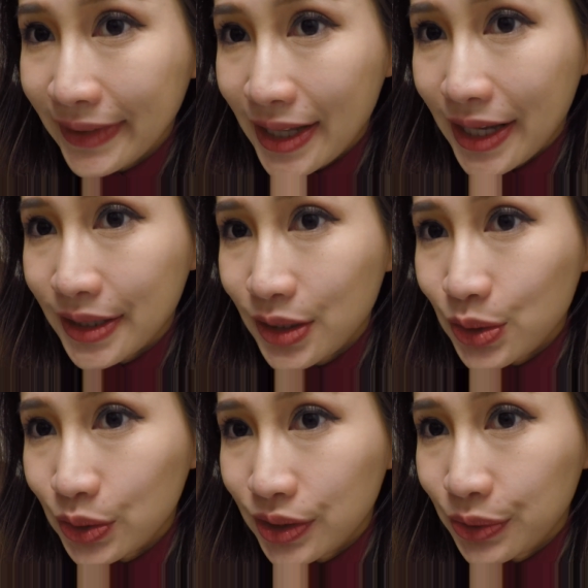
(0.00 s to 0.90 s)
那这
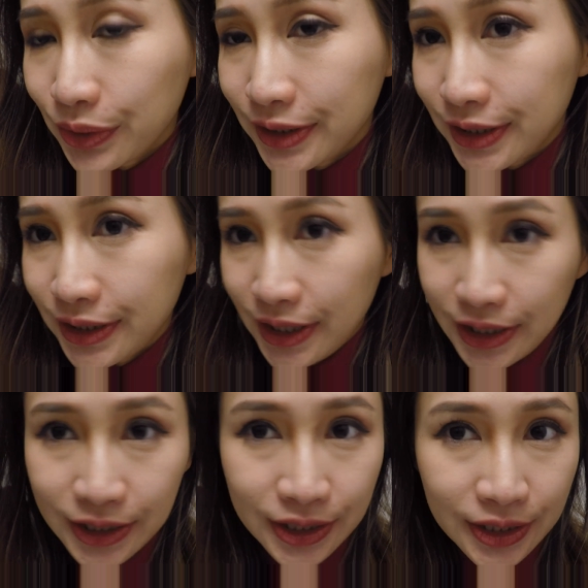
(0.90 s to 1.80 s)
就是我今天
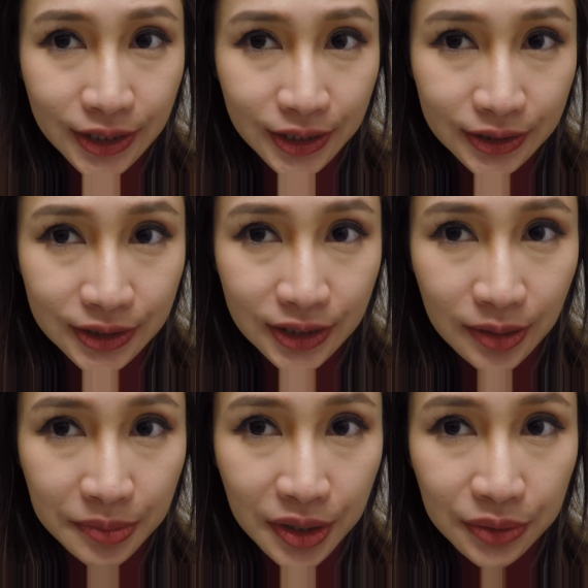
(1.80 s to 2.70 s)
的
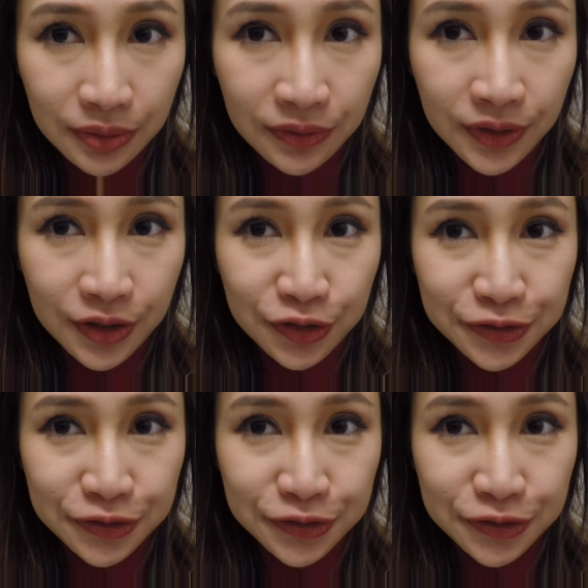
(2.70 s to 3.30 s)
睫毛 review，